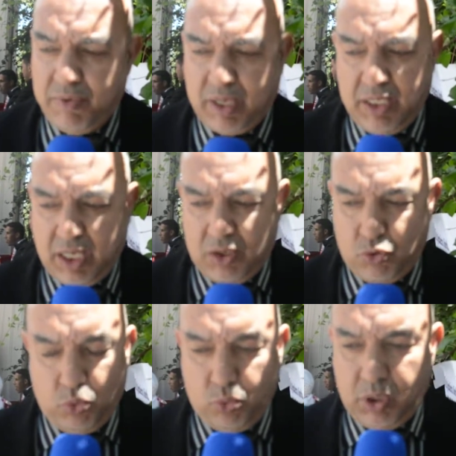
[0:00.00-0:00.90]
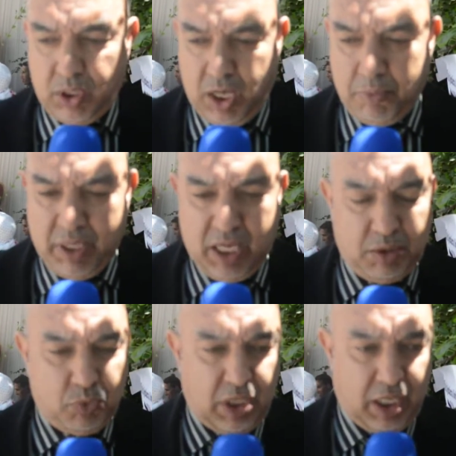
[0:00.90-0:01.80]
فكنا كنقولوا اللهم ان
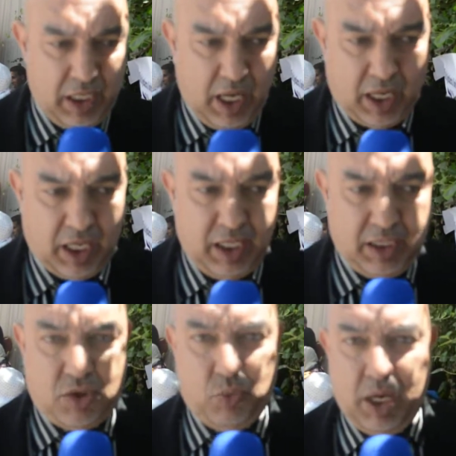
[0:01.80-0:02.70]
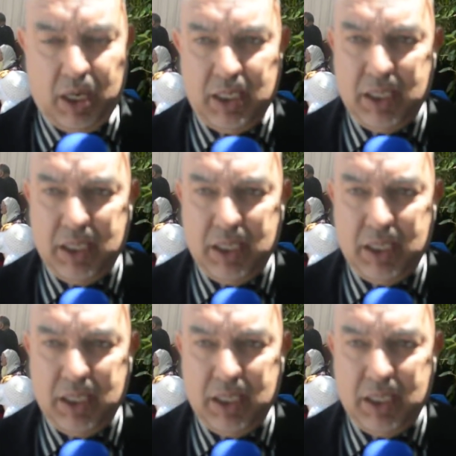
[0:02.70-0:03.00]
هذا منكر لا خلي الدوله